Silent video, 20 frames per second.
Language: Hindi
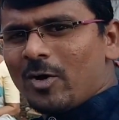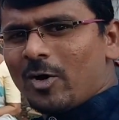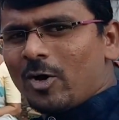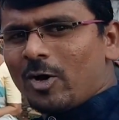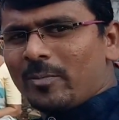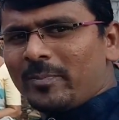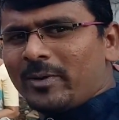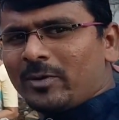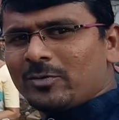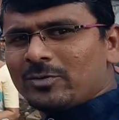
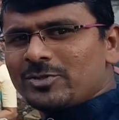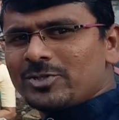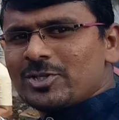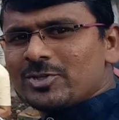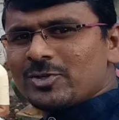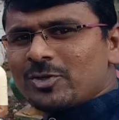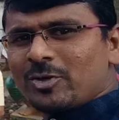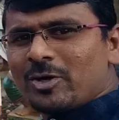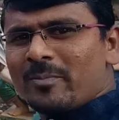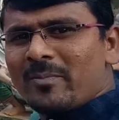और भी कुछ
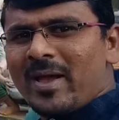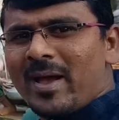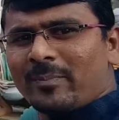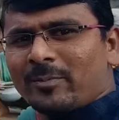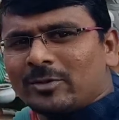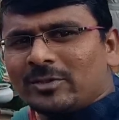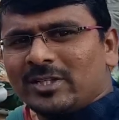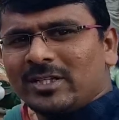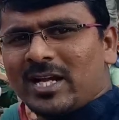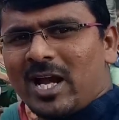चीज़ों को मैं
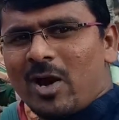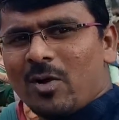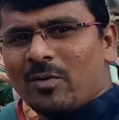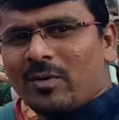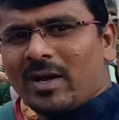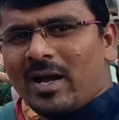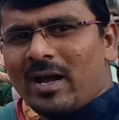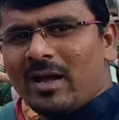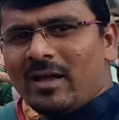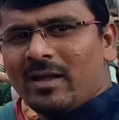आपको
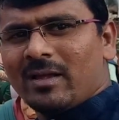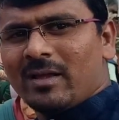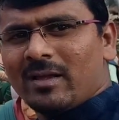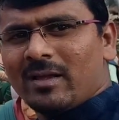दिखाऊंगा